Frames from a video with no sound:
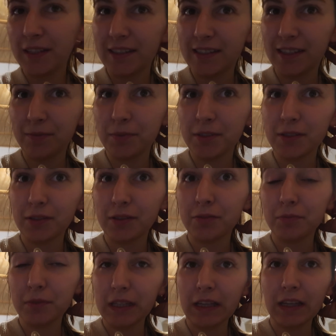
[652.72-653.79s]
mieć zęby,
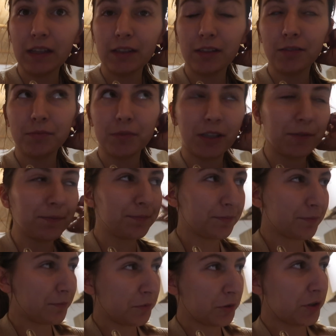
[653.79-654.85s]
skoro myję, y, myję.
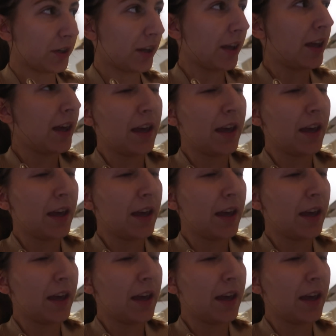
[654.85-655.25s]
Boże.